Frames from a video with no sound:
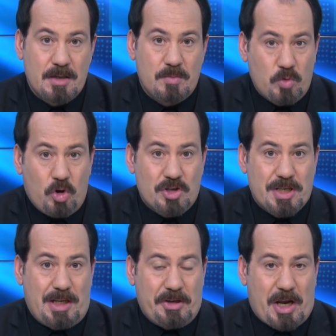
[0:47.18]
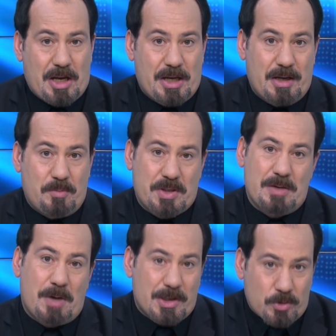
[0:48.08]
مو هوسه العراق مثل
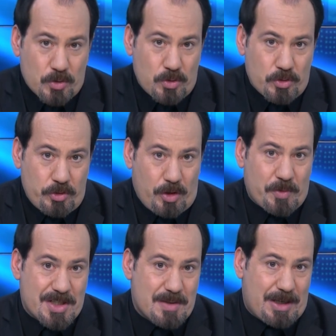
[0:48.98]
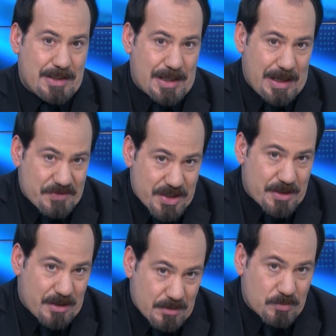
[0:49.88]
ما تقولون عمره 7000
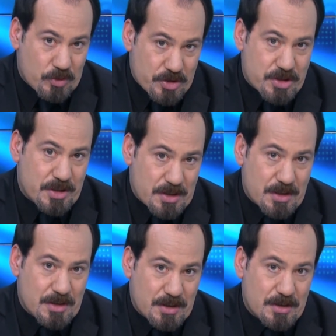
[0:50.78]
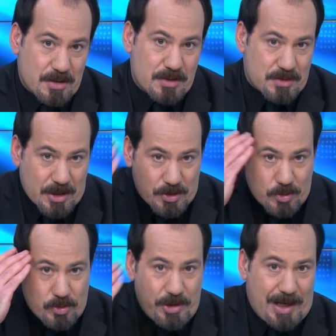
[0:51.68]
سنه مو هيك
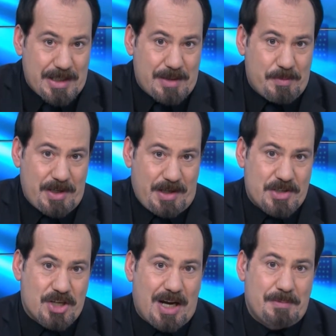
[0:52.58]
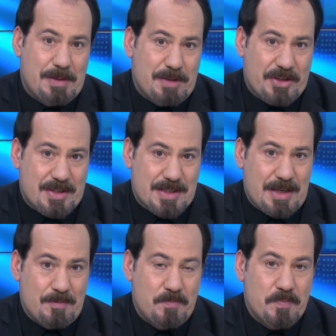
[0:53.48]
طقطقوهن علينا من احنا جهال بالمدرسه
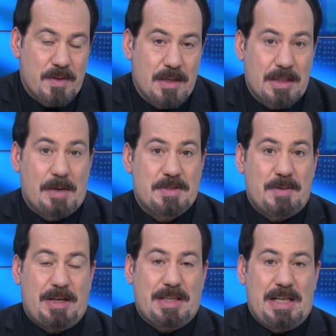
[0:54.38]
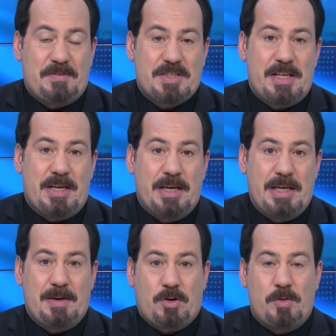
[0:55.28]
طيب 7000 سنه
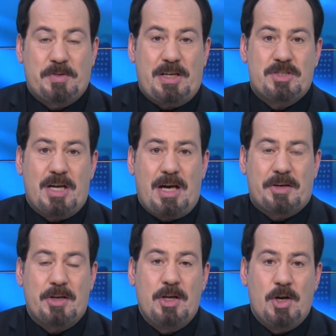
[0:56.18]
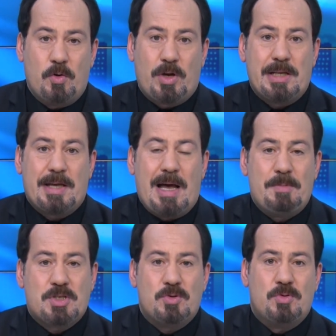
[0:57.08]
هي كومت احجار
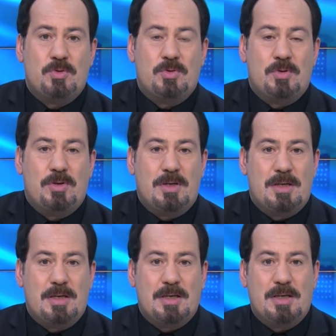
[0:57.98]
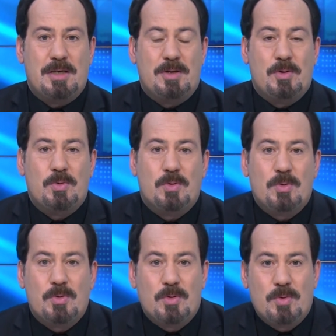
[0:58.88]
وقلقامش
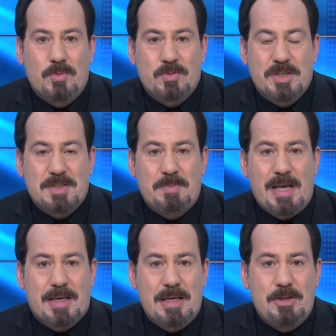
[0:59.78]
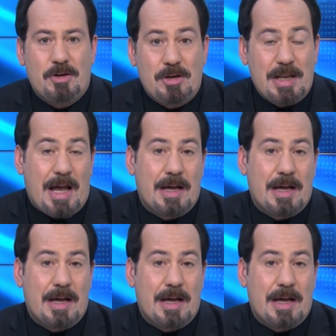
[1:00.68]
وش اسمه انكيدو لا